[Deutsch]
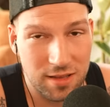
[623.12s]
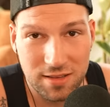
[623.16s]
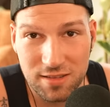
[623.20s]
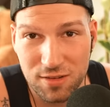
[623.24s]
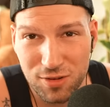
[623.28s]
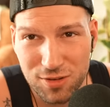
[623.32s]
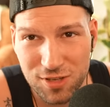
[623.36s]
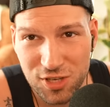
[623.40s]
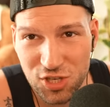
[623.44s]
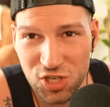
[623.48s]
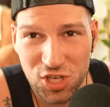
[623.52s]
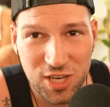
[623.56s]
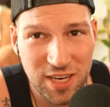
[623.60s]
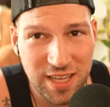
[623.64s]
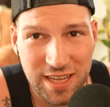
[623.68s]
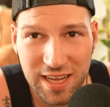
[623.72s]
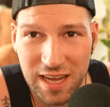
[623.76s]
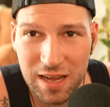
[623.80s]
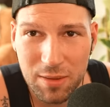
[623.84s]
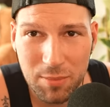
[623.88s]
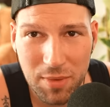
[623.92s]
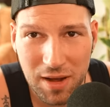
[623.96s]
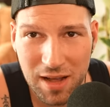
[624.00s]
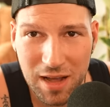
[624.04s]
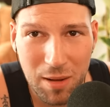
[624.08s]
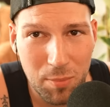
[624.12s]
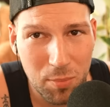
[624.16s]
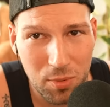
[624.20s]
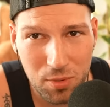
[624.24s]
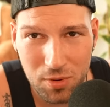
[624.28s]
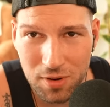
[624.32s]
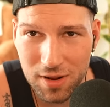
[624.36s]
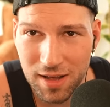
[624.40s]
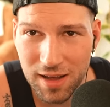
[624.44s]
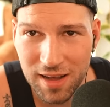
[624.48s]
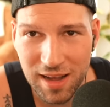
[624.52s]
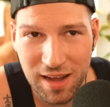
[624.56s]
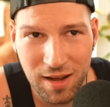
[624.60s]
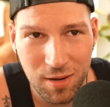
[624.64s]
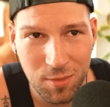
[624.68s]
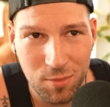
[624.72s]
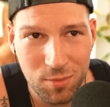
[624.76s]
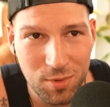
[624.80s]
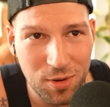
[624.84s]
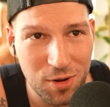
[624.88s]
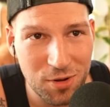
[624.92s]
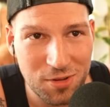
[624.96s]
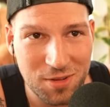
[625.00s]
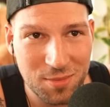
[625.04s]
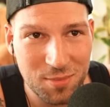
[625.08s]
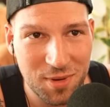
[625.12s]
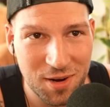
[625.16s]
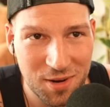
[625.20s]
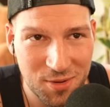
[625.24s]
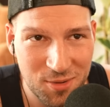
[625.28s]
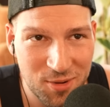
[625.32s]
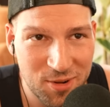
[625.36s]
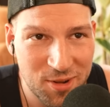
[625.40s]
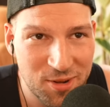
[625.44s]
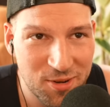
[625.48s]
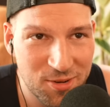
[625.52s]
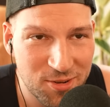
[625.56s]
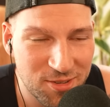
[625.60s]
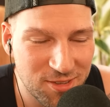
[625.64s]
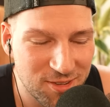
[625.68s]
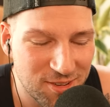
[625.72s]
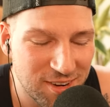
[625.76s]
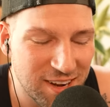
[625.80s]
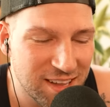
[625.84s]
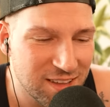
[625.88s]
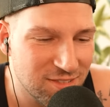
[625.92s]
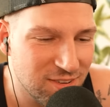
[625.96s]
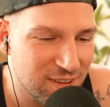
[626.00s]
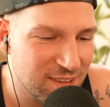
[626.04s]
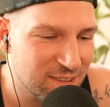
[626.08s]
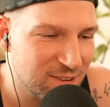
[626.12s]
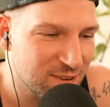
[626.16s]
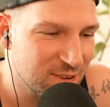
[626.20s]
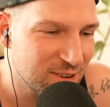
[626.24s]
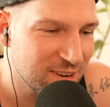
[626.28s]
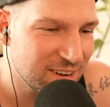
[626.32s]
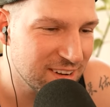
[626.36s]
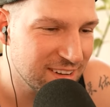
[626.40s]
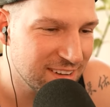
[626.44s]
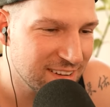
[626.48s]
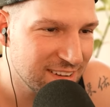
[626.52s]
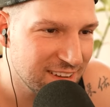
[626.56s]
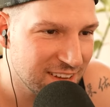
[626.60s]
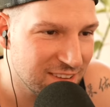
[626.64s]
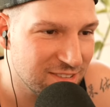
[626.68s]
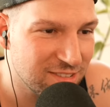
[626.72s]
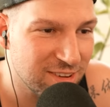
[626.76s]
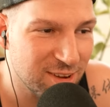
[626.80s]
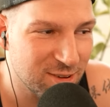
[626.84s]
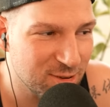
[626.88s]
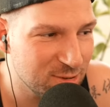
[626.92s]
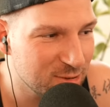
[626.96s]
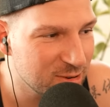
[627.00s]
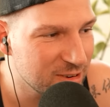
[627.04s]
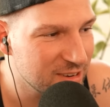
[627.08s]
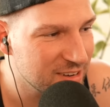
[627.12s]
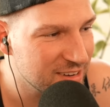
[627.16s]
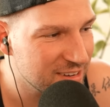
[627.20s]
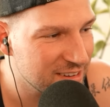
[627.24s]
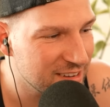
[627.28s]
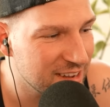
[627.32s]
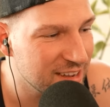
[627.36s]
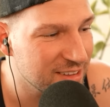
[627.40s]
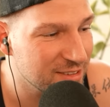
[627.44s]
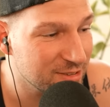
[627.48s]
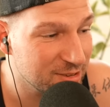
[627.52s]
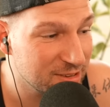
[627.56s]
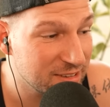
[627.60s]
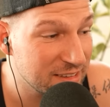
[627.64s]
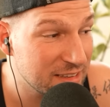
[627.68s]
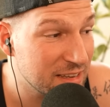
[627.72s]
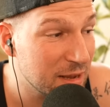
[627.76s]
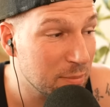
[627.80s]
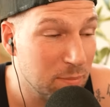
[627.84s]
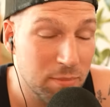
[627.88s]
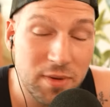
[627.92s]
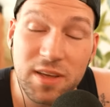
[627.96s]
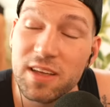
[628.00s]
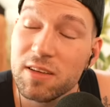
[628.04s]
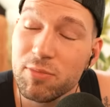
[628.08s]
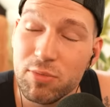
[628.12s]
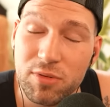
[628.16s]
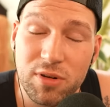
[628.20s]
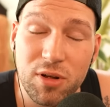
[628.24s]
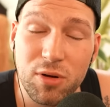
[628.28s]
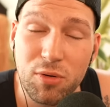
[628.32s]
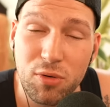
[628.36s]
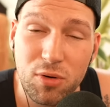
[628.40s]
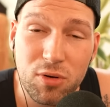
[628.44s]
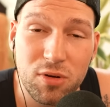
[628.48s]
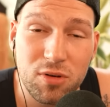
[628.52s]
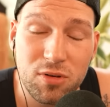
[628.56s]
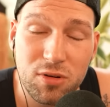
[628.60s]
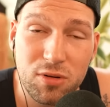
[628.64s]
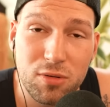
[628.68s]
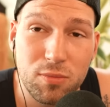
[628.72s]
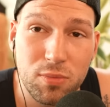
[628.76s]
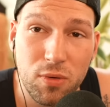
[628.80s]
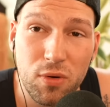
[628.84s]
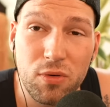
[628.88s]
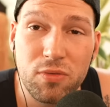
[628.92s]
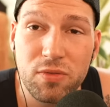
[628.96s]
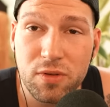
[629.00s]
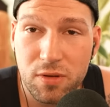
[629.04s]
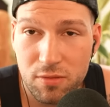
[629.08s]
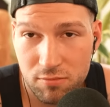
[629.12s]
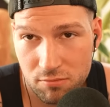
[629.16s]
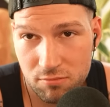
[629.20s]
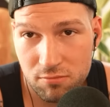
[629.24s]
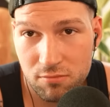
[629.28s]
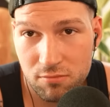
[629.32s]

Da sind auch die Schläger immer kaputt gegangen, brauchte man neue und so. Das war toll. Das war cool. Also ich, hab, ich bin auch äh, Profi,